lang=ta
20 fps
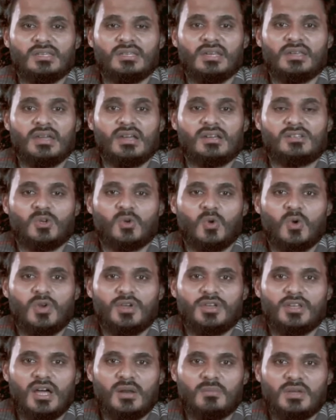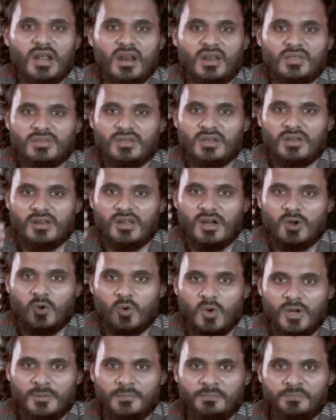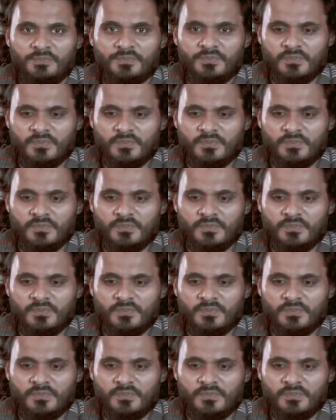தீனை ஏற்றுக்கொள்கிறார் பிலால் ரதி அல்லாஹுவன்